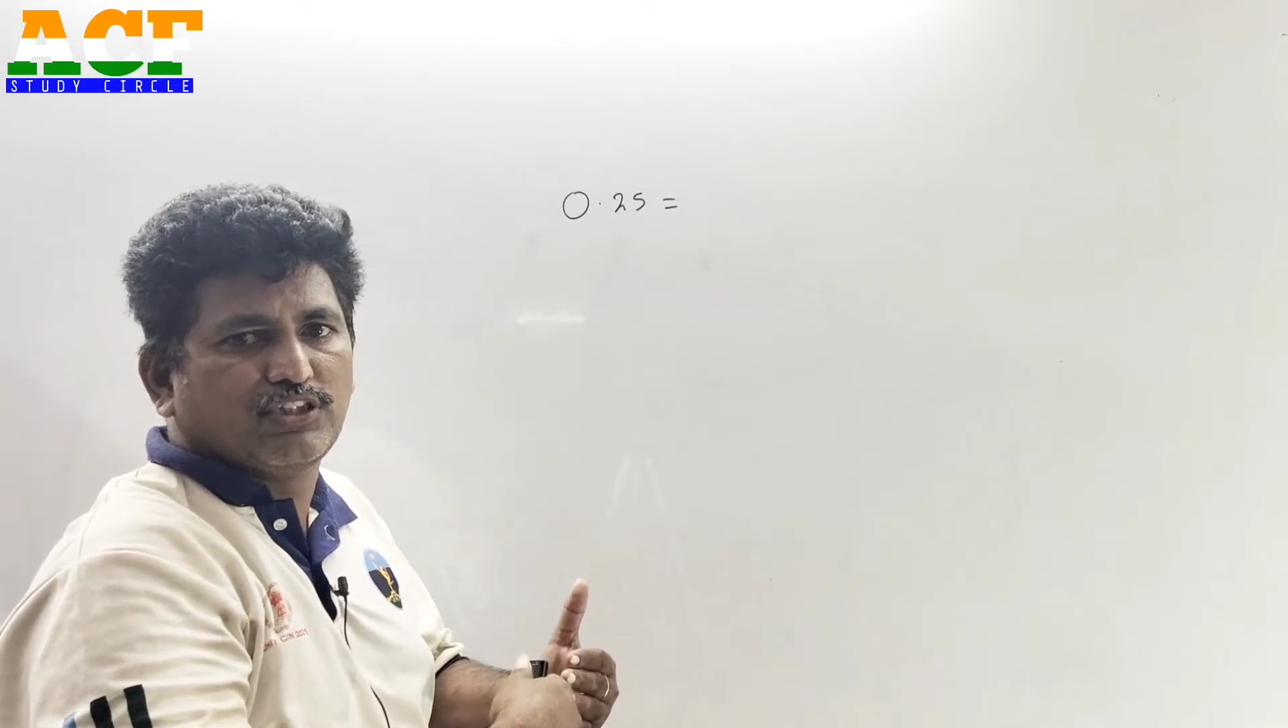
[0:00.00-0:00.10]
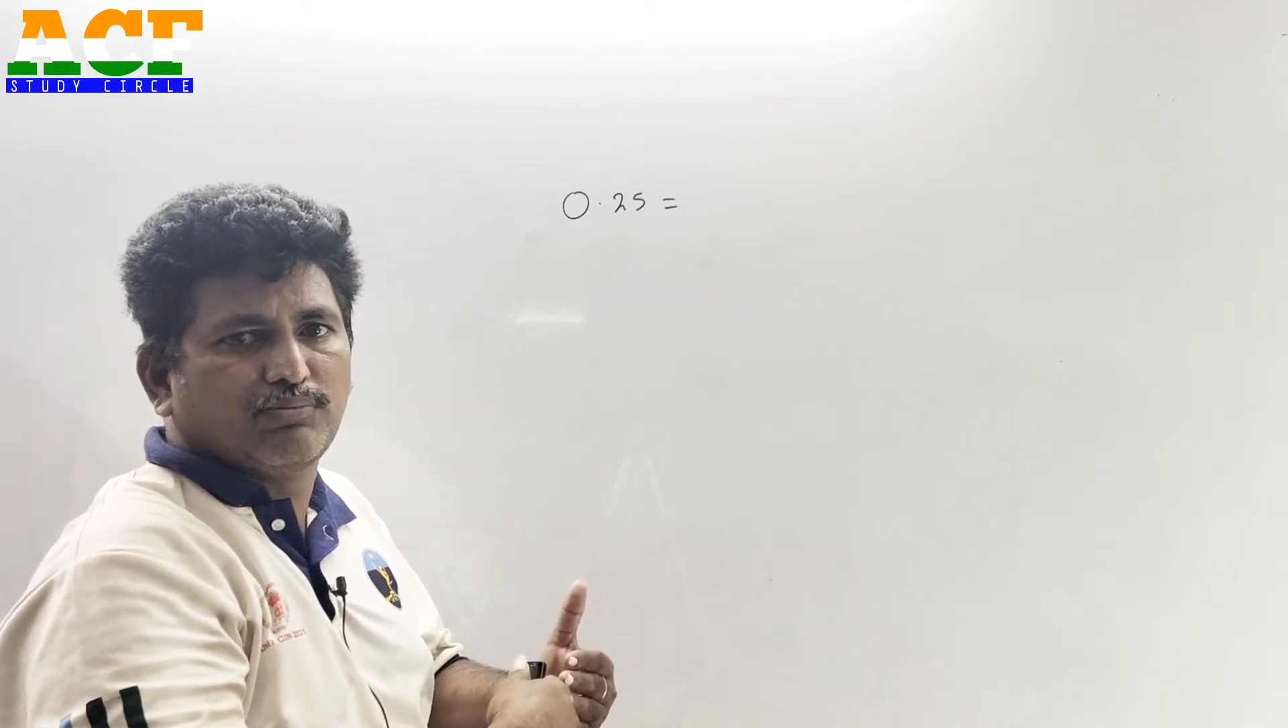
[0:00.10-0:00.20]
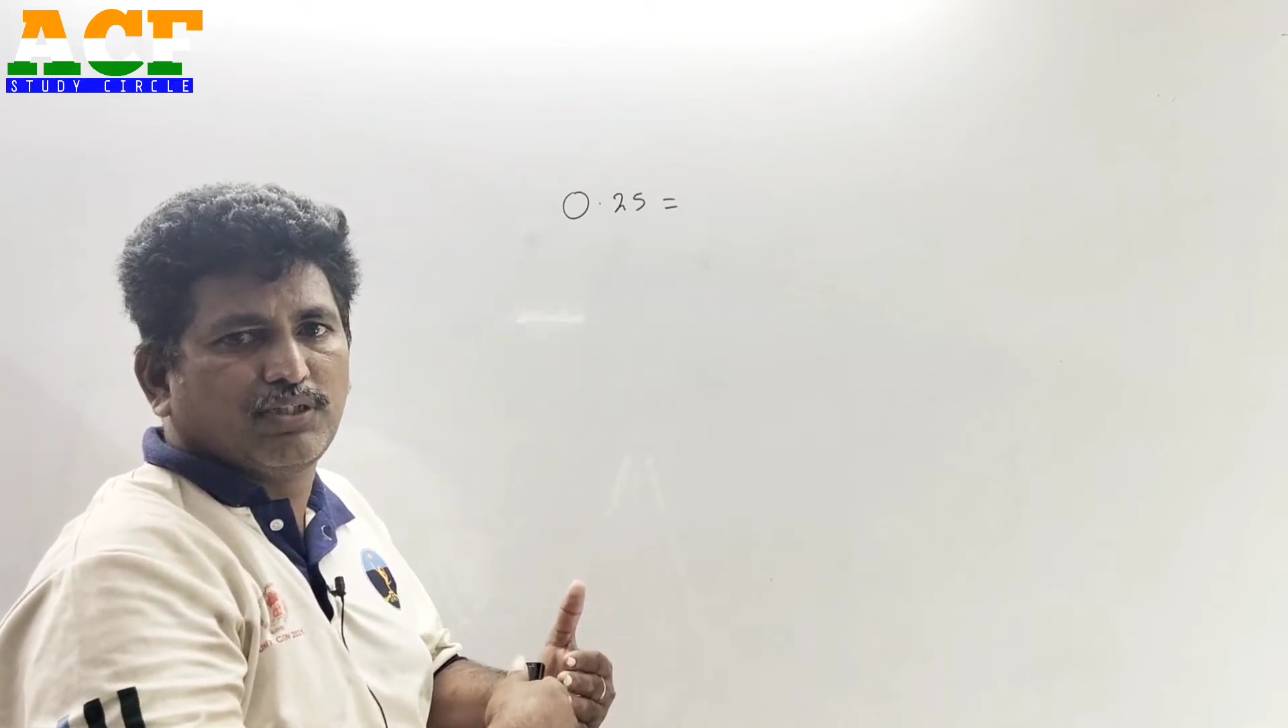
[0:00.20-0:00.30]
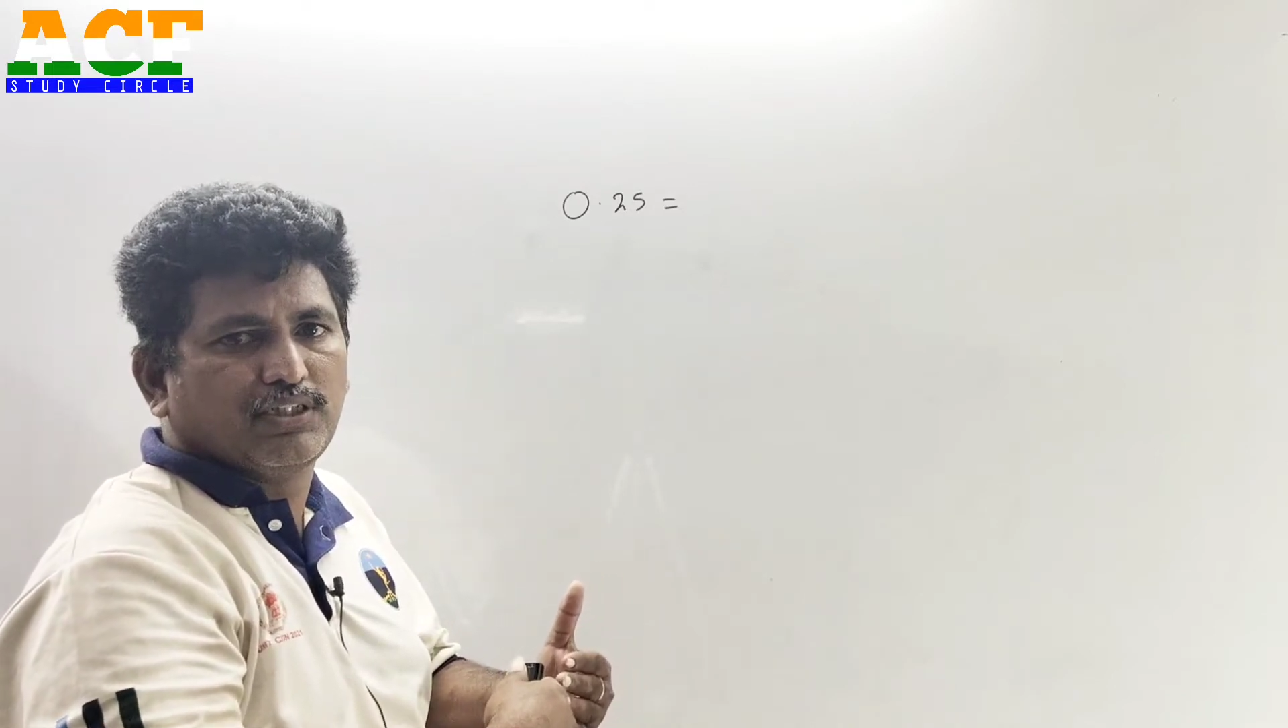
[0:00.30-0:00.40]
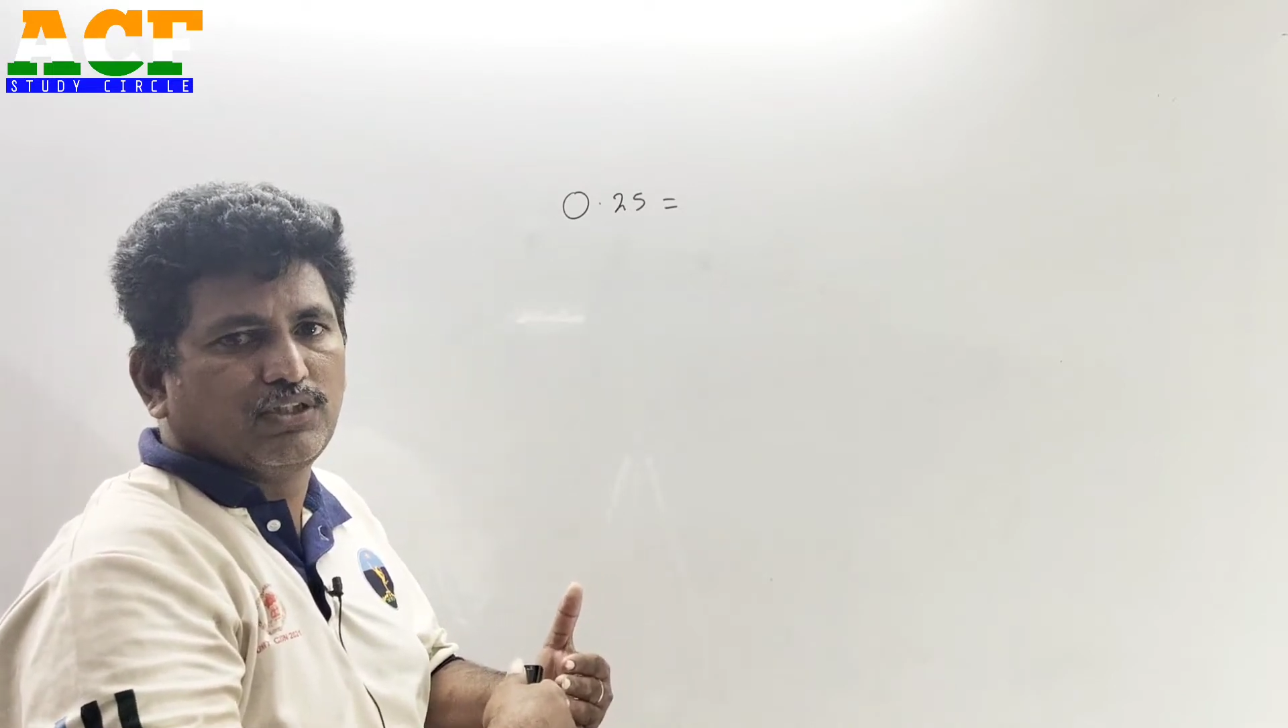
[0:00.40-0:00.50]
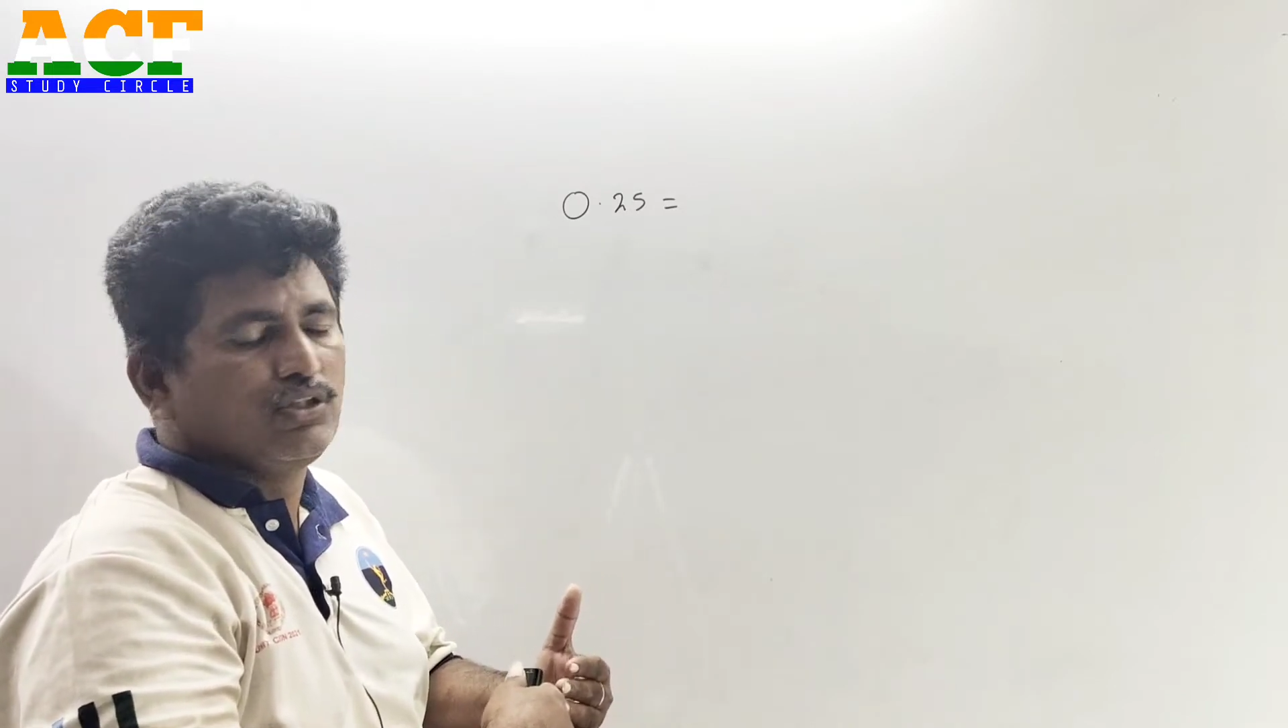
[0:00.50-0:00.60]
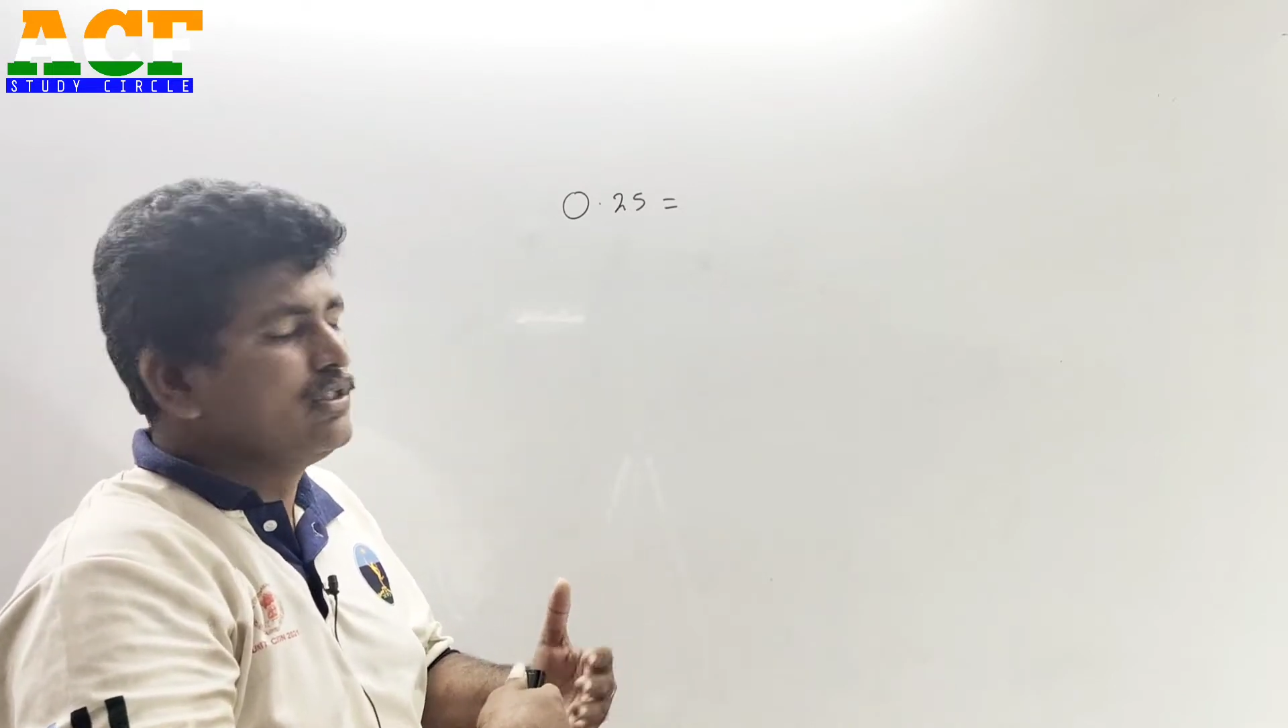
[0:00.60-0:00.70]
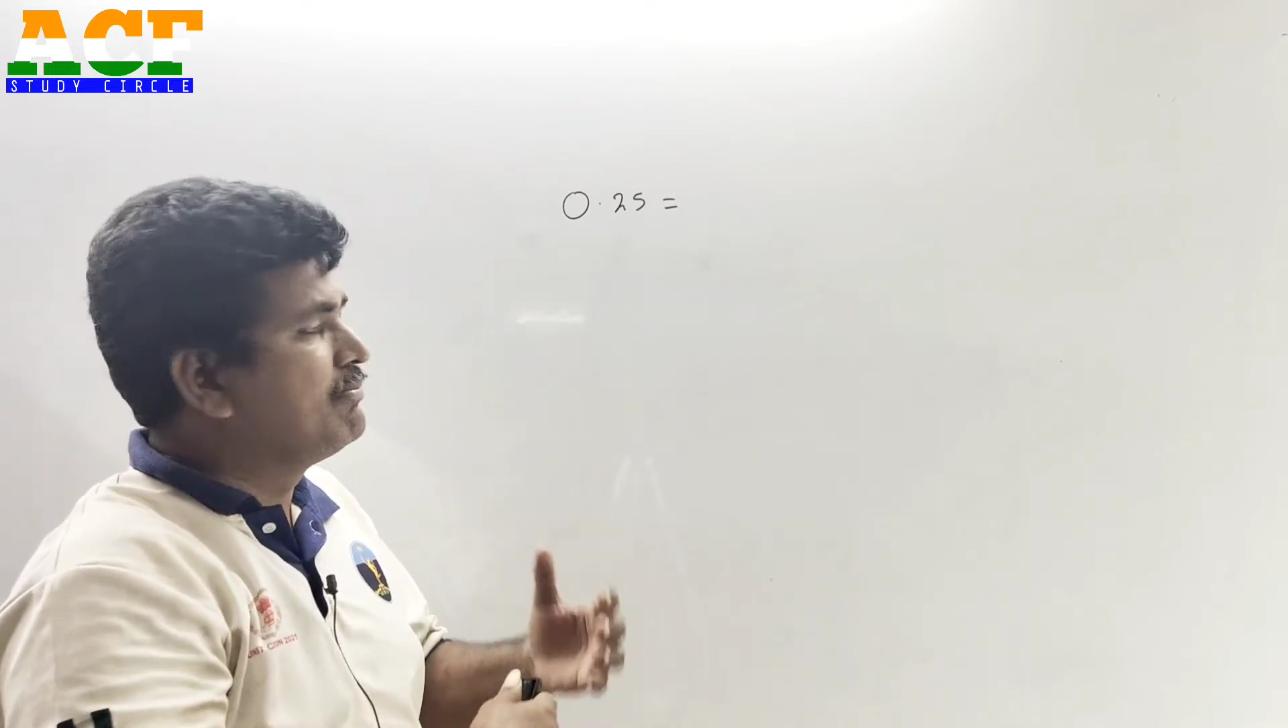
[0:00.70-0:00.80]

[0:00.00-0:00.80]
చేయమంటాడు